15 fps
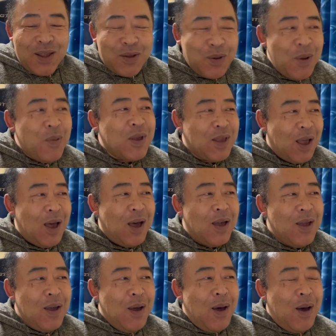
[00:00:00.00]
例えばさ
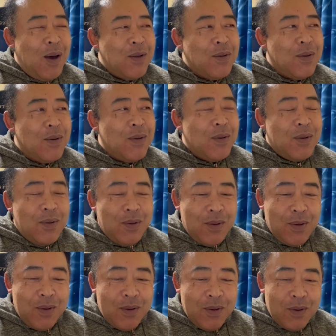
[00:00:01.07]
あ
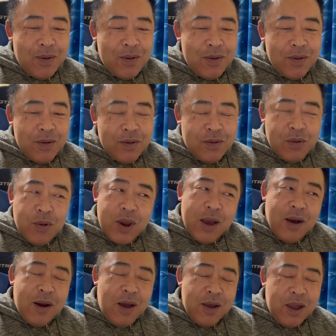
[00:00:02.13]
のーどれ
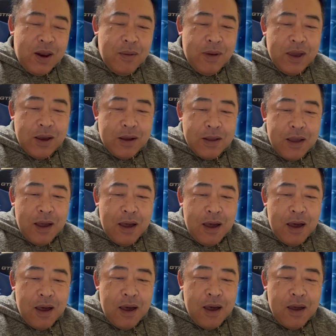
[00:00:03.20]
からあげればいいか
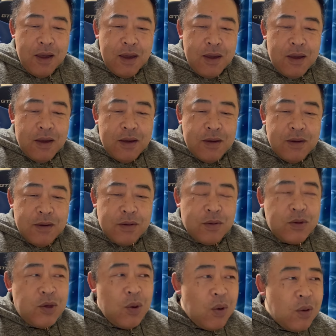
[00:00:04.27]
なうんと腸
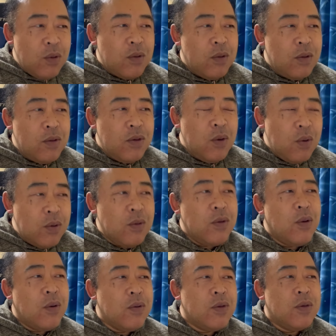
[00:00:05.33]
腸の
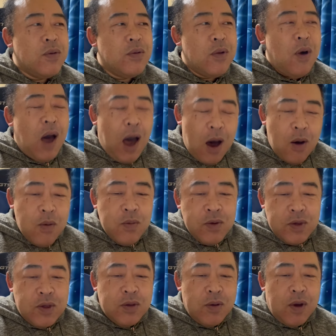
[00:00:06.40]
幼虫の青
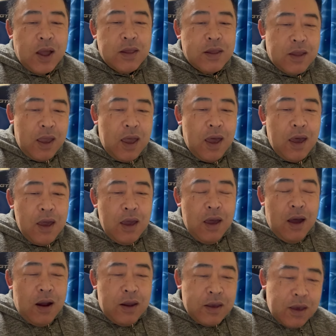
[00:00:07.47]
虫とかってあ
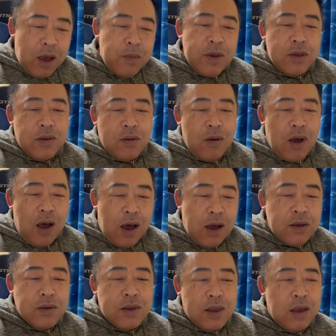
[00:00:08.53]
れキャベツとか
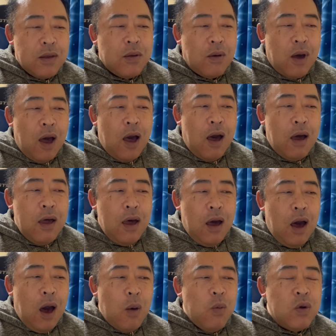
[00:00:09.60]
白菜とか
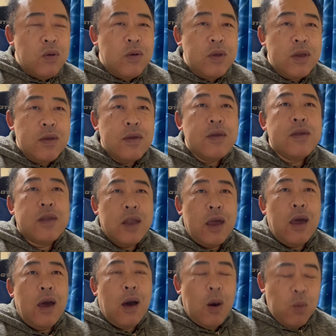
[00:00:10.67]
葉物について
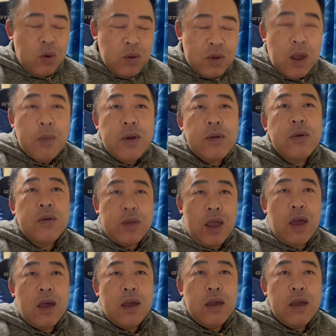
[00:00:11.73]
葉物食べるよね